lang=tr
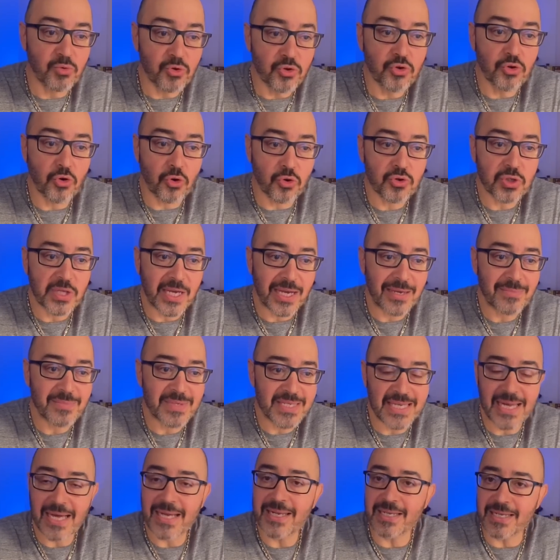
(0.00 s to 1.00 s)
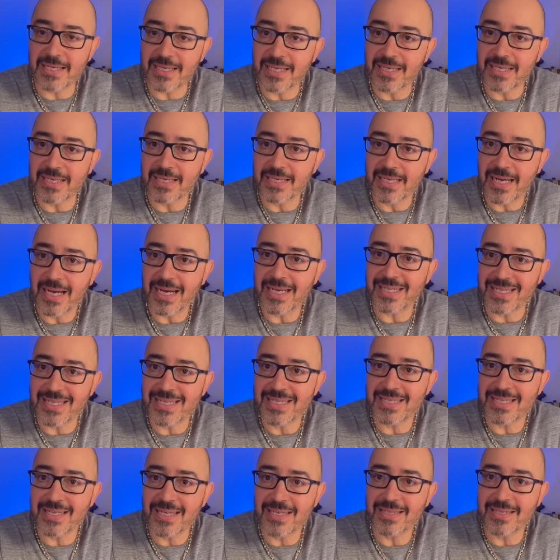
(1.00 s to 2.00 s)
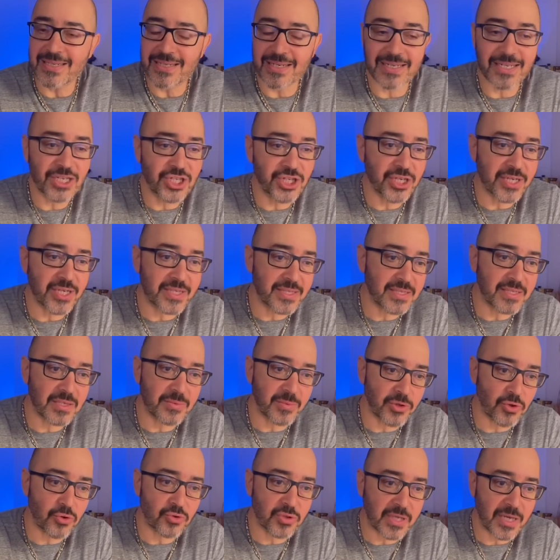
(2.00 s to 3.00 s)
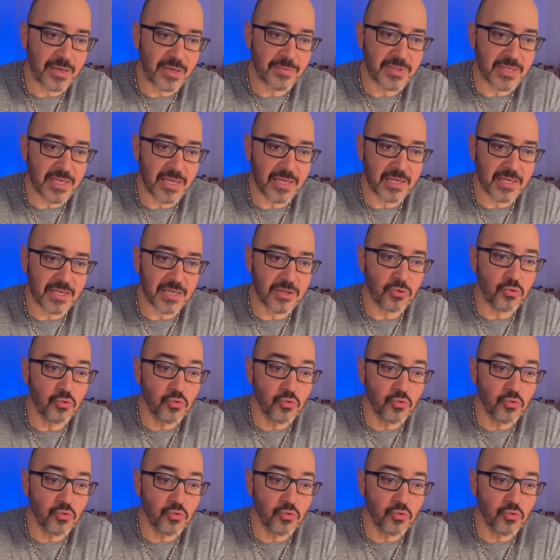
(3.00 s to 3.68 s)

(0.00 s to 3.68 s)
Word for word: bu yöntemsellik yani insanları linç ettirme yöntemselliği